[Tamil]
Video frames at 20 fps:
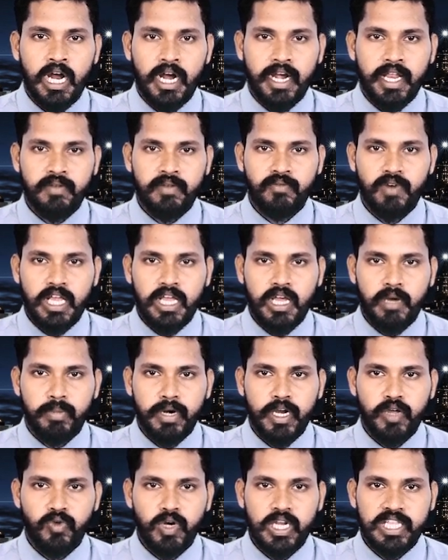கடன்
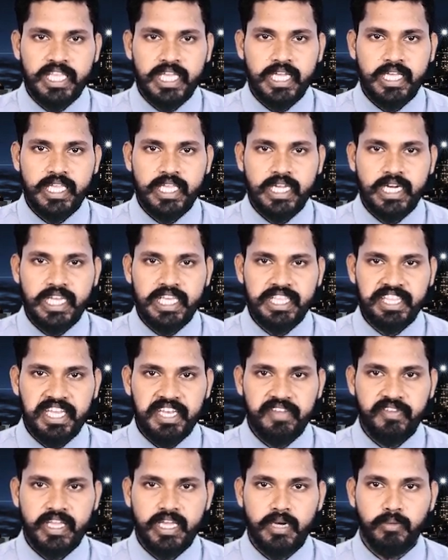வழங்கப்படவுள்ள திகதிகளை
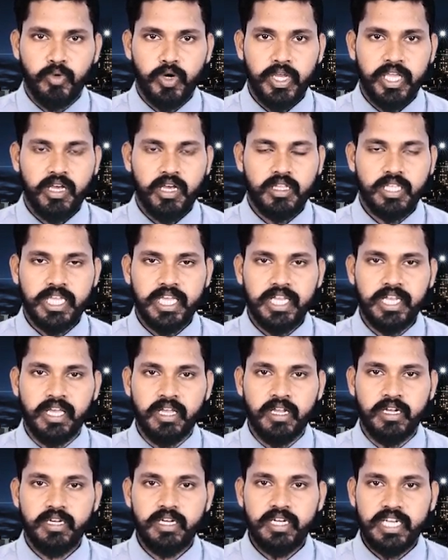தெரிவிக்க முடியாது என